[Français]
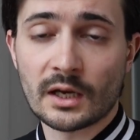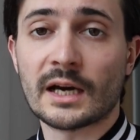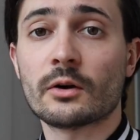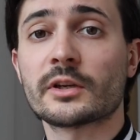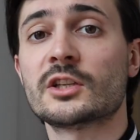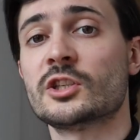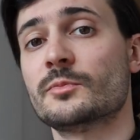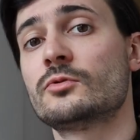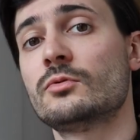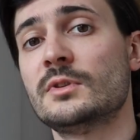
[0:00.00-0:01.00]
alors
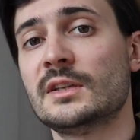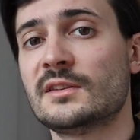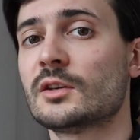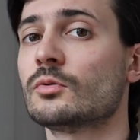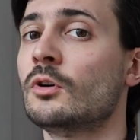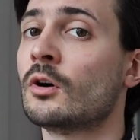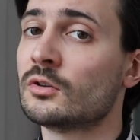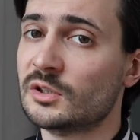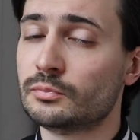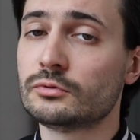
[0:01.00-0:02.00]
qu'Hatshepsut n'était que
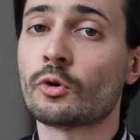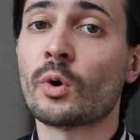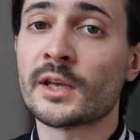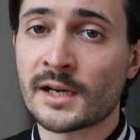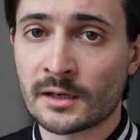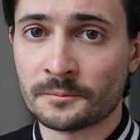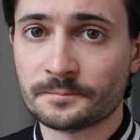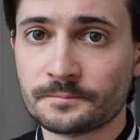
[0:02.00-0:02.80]
grande épouse royale.